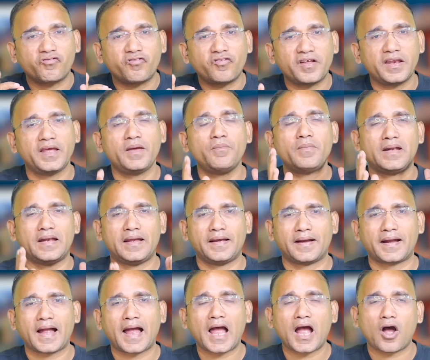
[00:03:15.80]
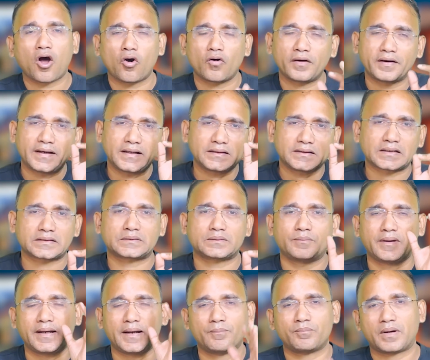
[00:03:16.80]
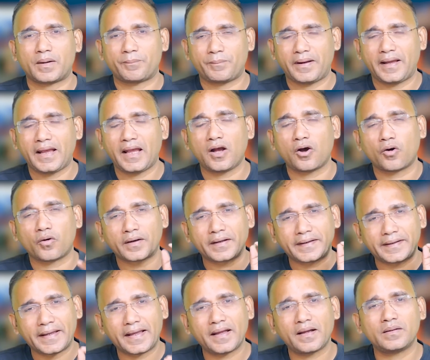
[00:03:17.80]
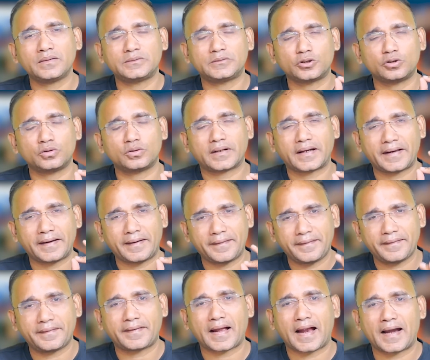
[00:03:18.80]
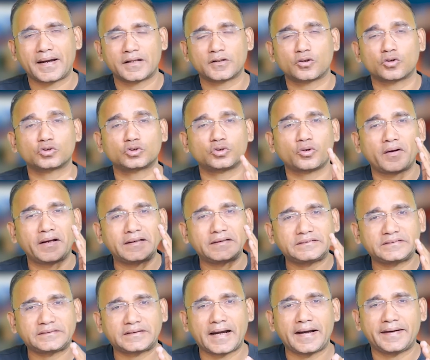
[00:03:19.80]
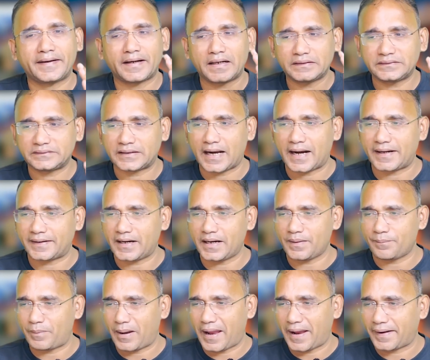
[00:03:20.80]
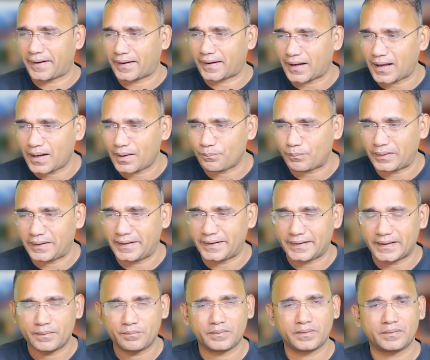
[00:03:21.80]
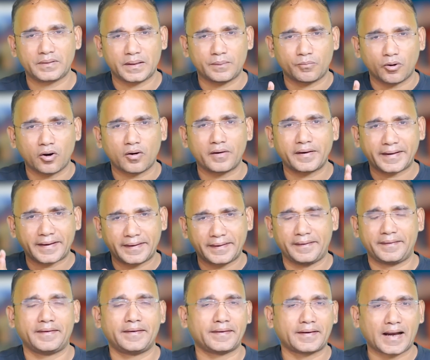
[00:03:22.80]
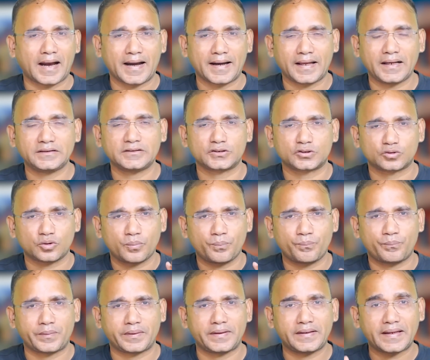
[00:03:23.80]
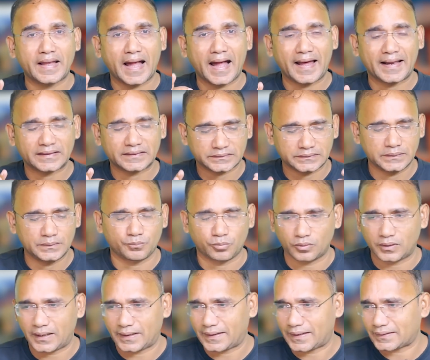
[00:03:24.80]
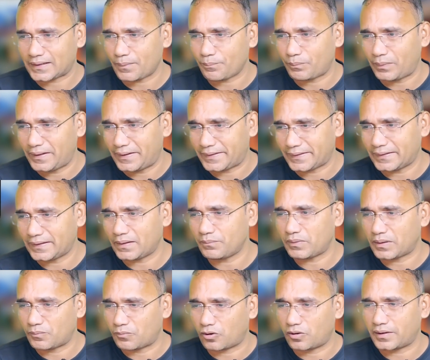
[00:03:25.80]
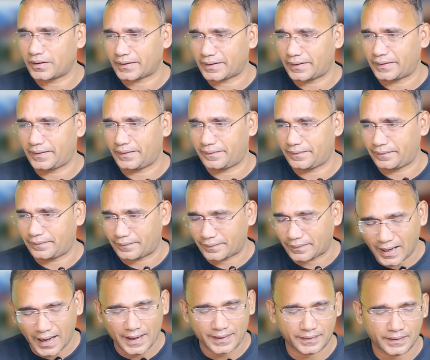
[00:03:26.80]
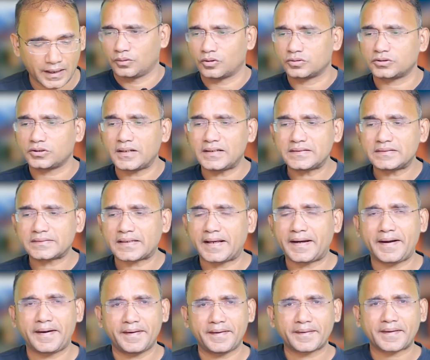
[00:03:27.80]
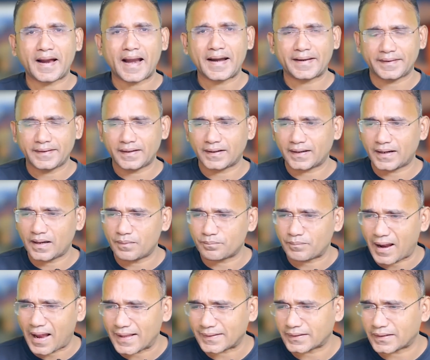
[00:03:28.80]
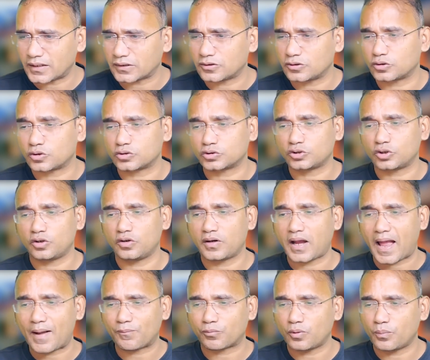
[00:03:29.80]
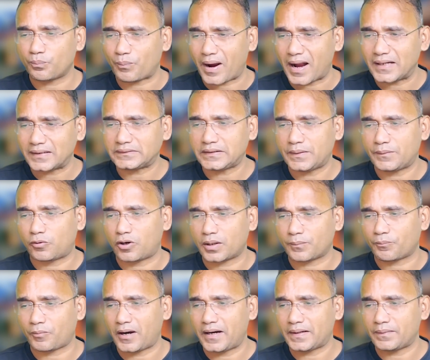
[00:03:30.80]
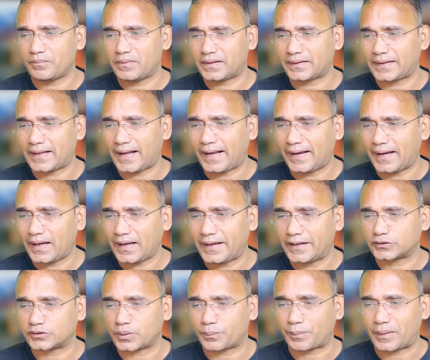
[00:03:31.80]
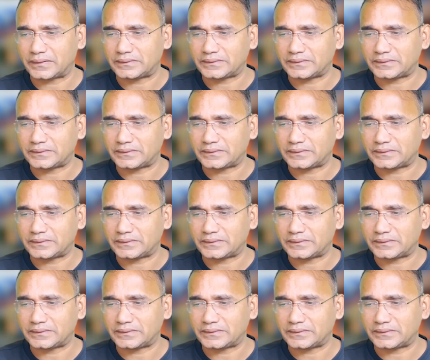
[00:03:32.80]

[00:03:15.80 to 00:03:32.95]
फ्री मिलेगा और ये दसवें नंबर पे है और यह जो क्रेडिट कार्ड है दोस्तों स्टैंडर्ड चार्टर्ड बैंक का प्लेटिनियम रिवॉर्ड क्रेडिट कार्ड है जिसको पीआरसी बोला जाता है प्लेटिनियम रिवॉर्ड क्रेडिट कार्ड दोस्तों इस क्रेडिट कार्ड की अगर हम बात करें तो दोस्तों आपको पांच रिवॉर्ड पॉइंट मिलता है एक